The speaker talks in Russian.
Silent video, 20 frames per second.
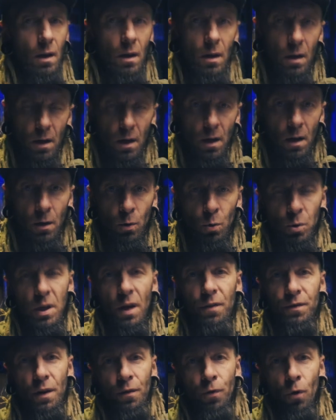а, лютый
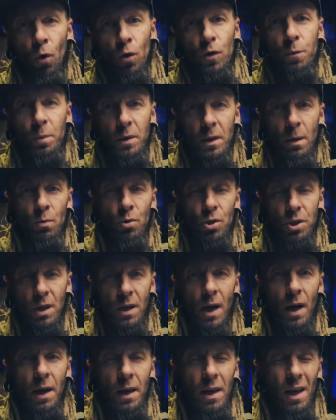автофокус, потому что,
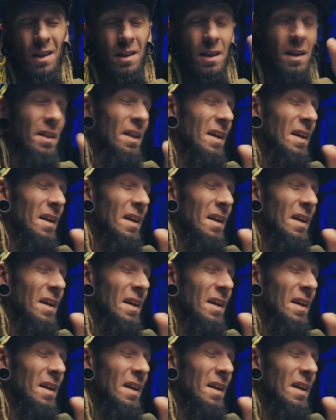как и я, ты